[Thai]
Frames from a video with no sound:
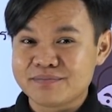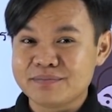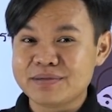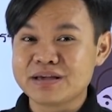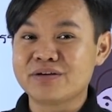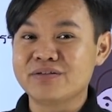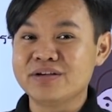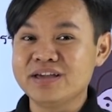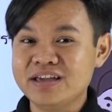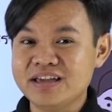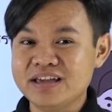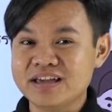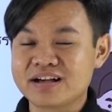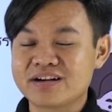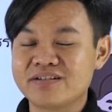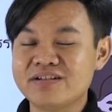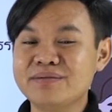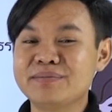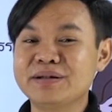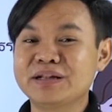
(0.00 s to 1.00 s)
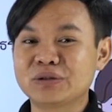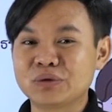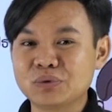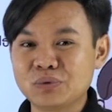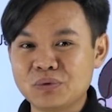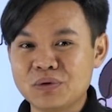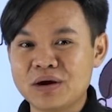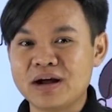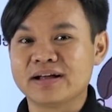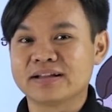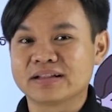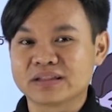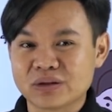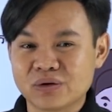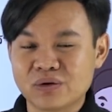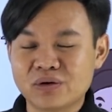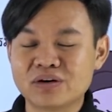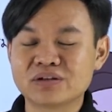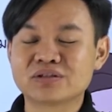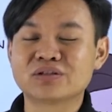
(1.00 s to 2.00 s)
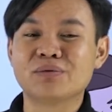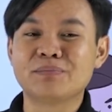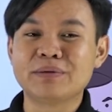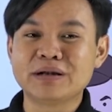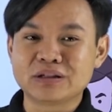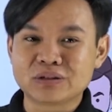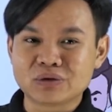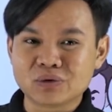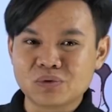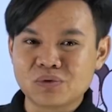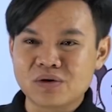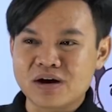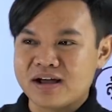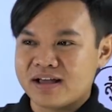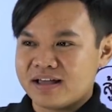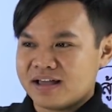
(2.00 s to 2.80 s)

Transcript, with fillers: มีเก้าอี้เป็นตัวโต๊ะเป็นตัว